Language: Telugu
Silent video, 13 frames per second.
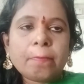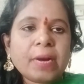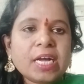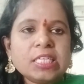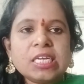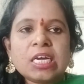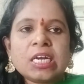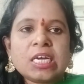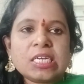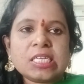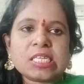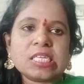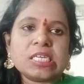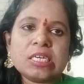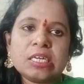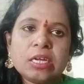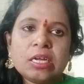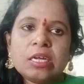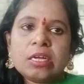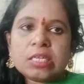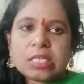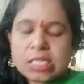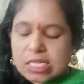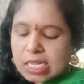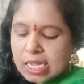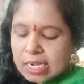బంజారాస్
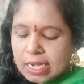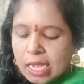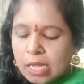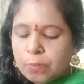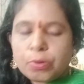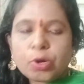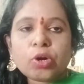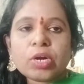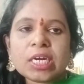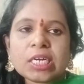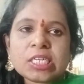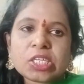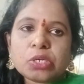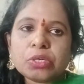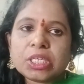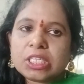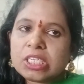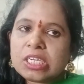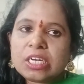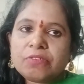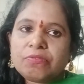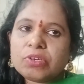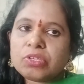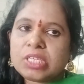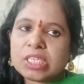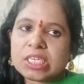స్కిన్ కేర్ ప్రోడక్ట్స్ గురించి
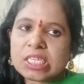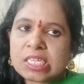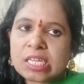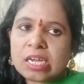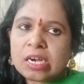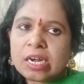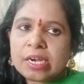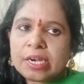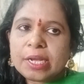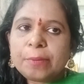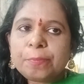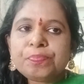రివ్యూ చేస్తానండి